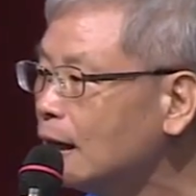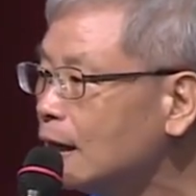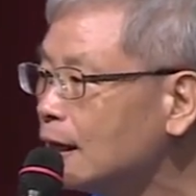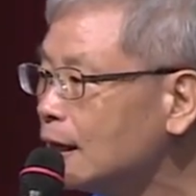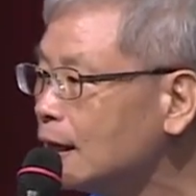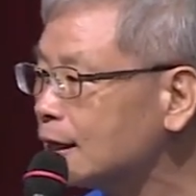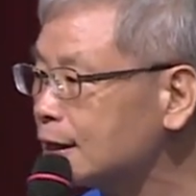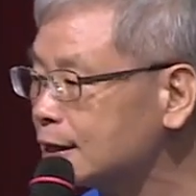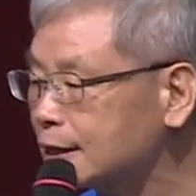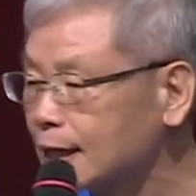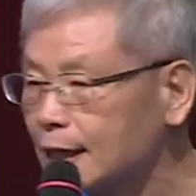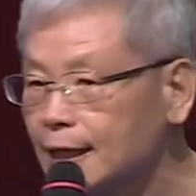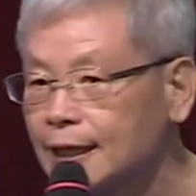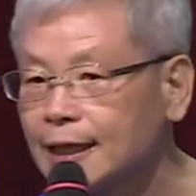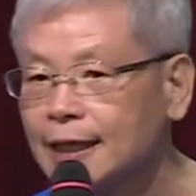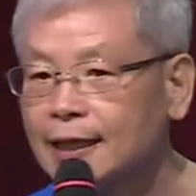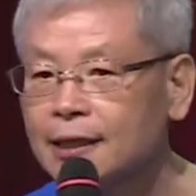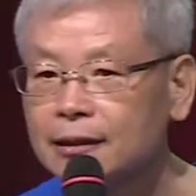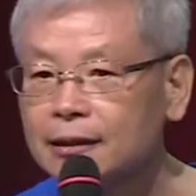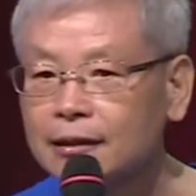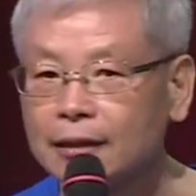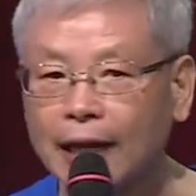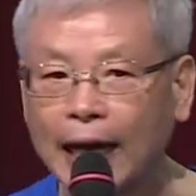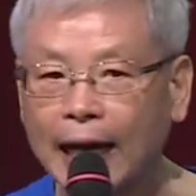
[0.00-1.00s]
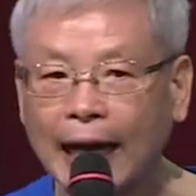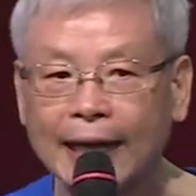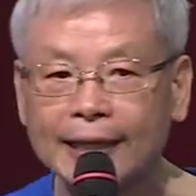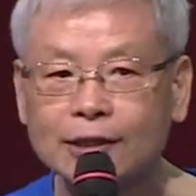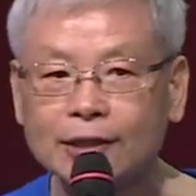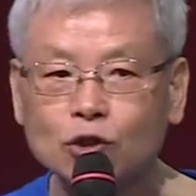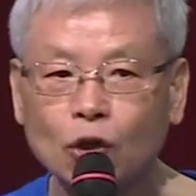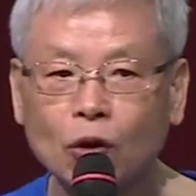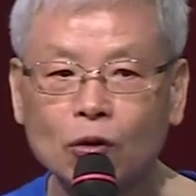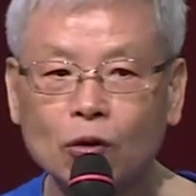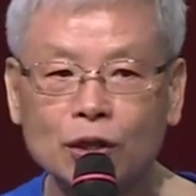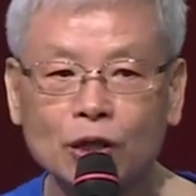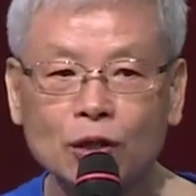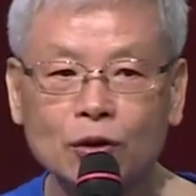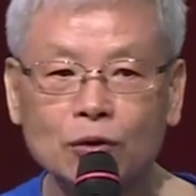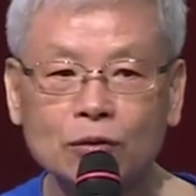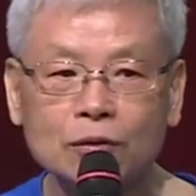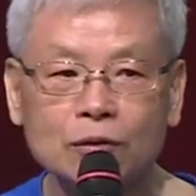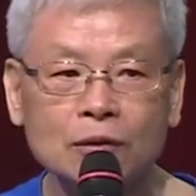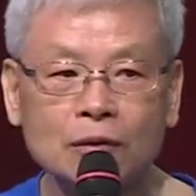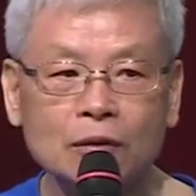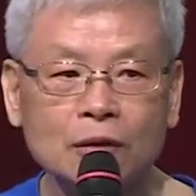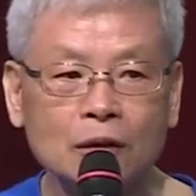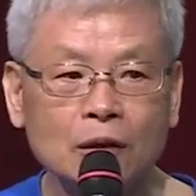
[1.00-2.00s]
你得了癌肿瘤，
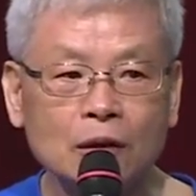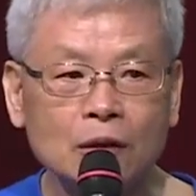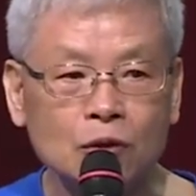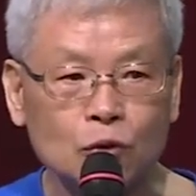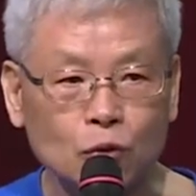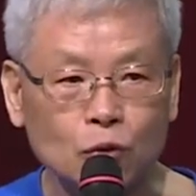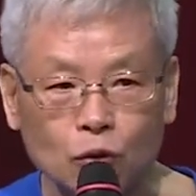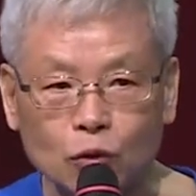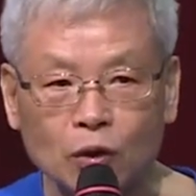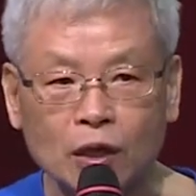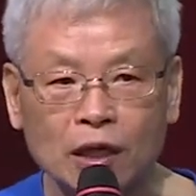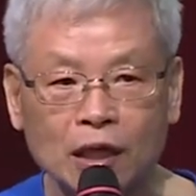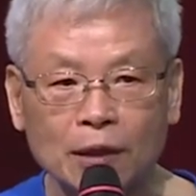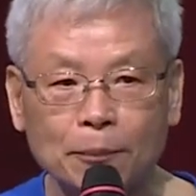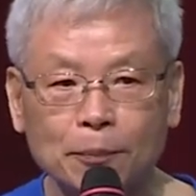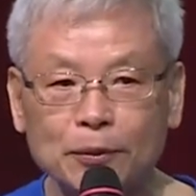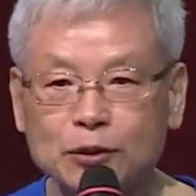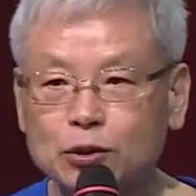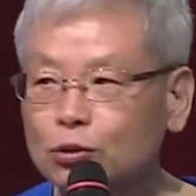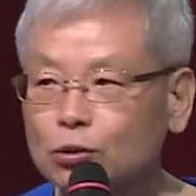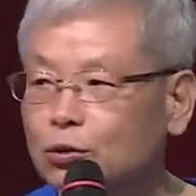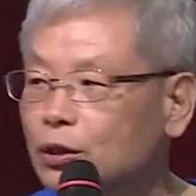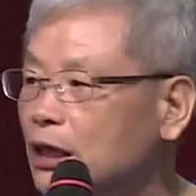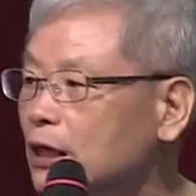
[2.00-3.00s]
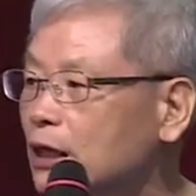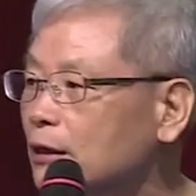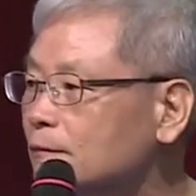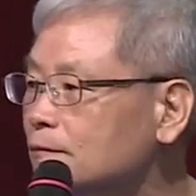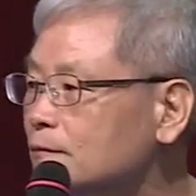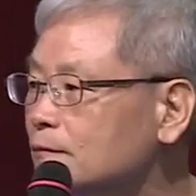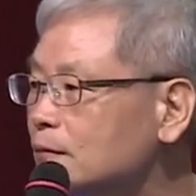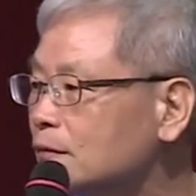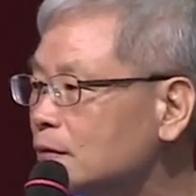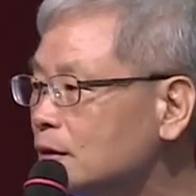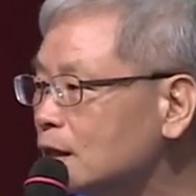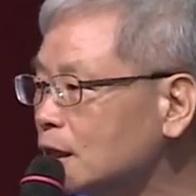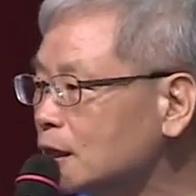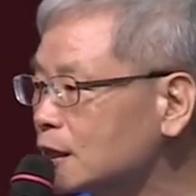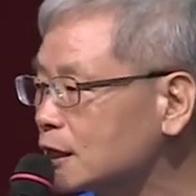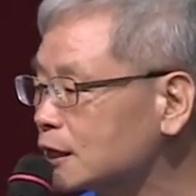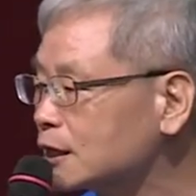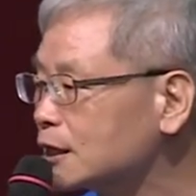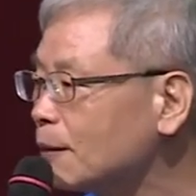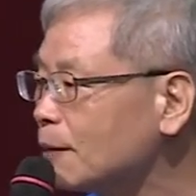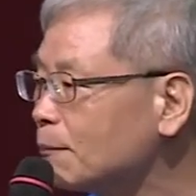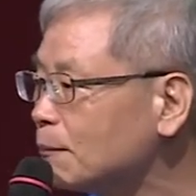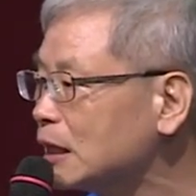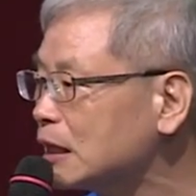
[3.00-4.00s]
如果你不处理，你的
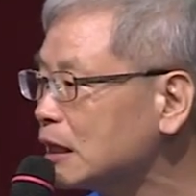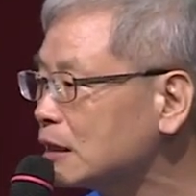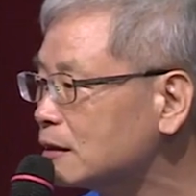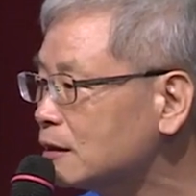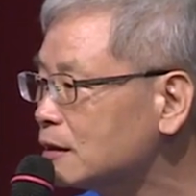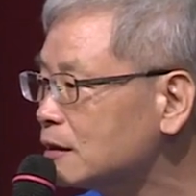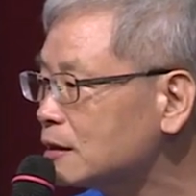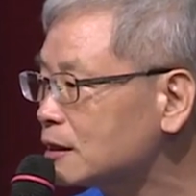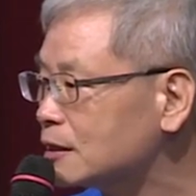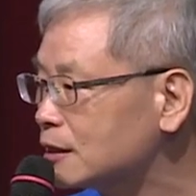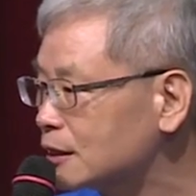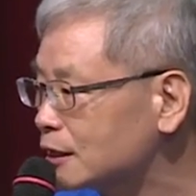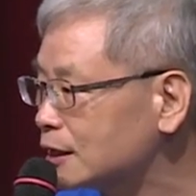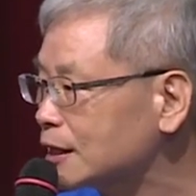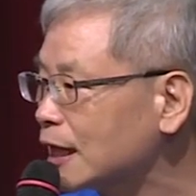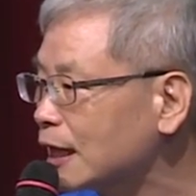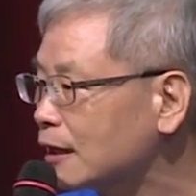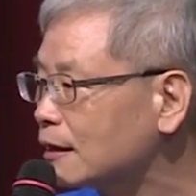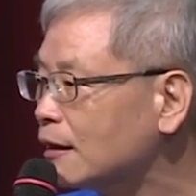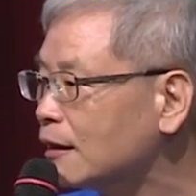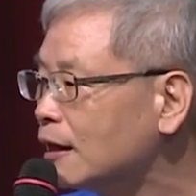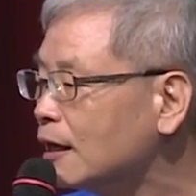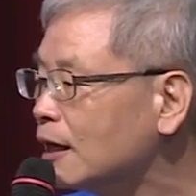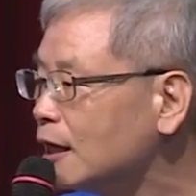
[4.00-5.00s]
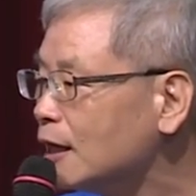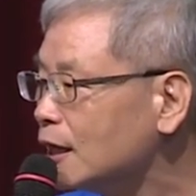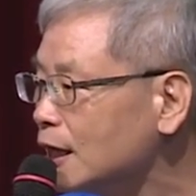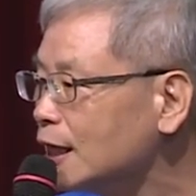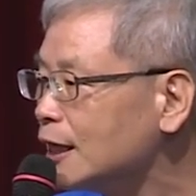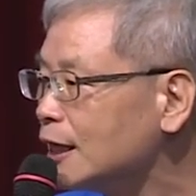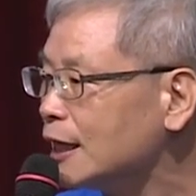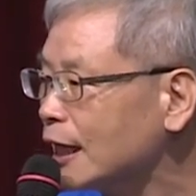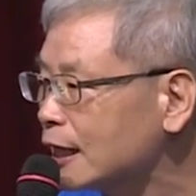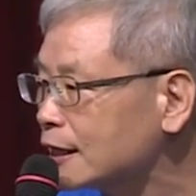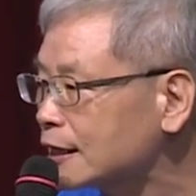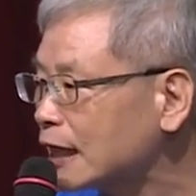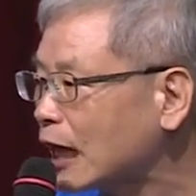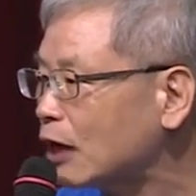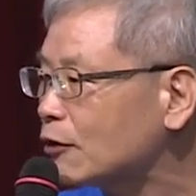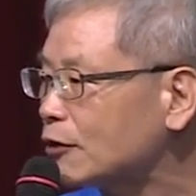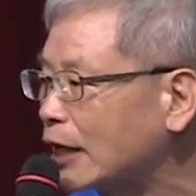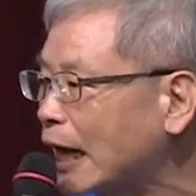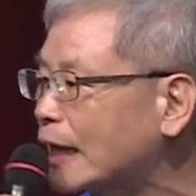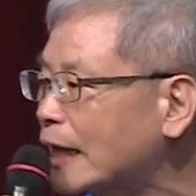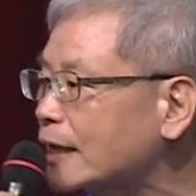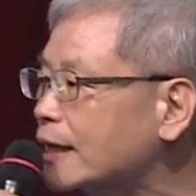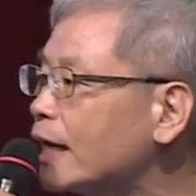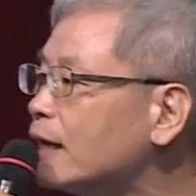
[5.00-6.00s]
生命只剩一年到
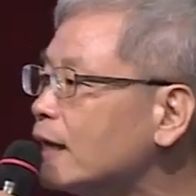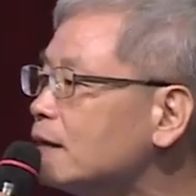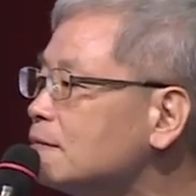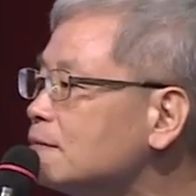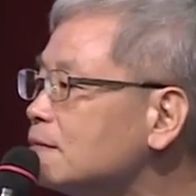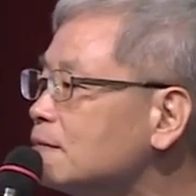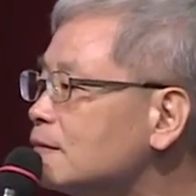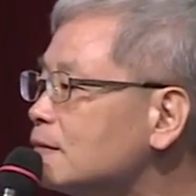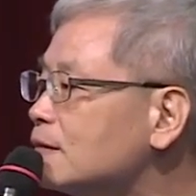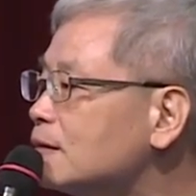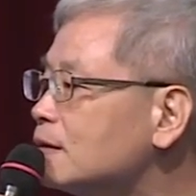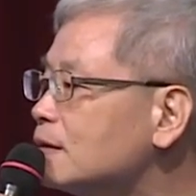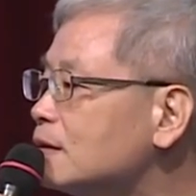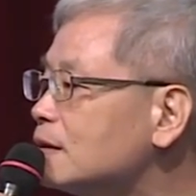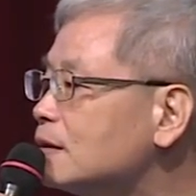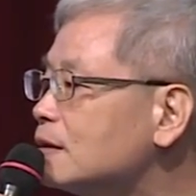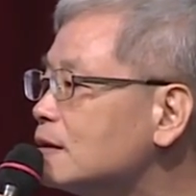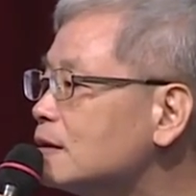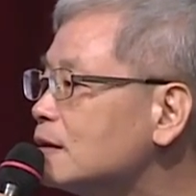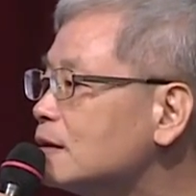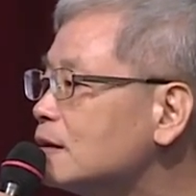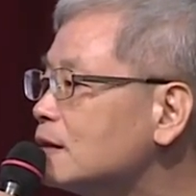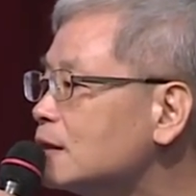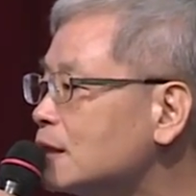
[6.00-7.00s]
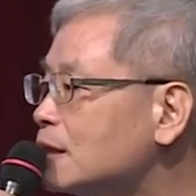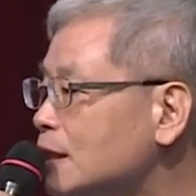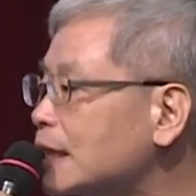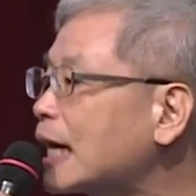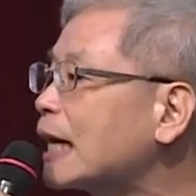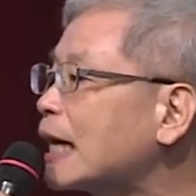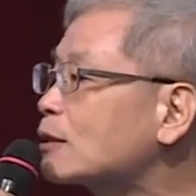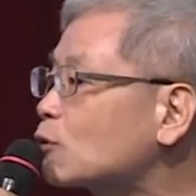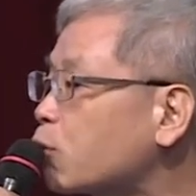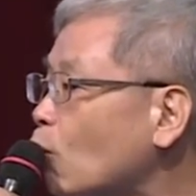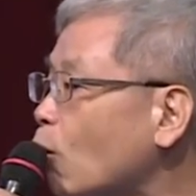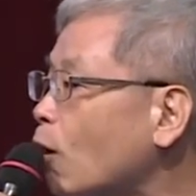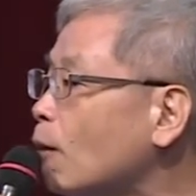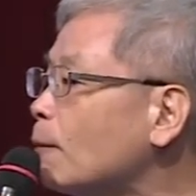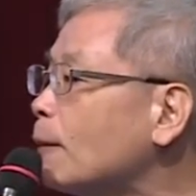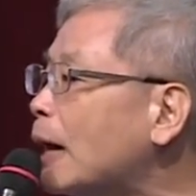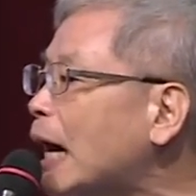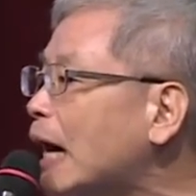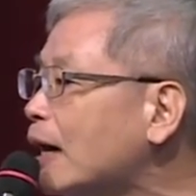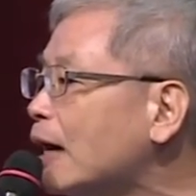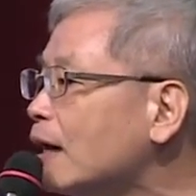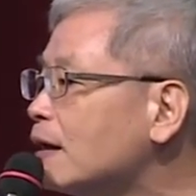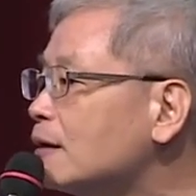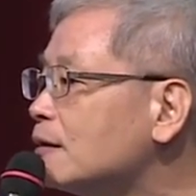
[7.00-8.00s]
两年，你敢拖
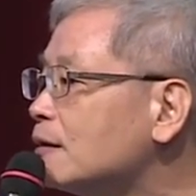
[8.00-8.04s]
吗？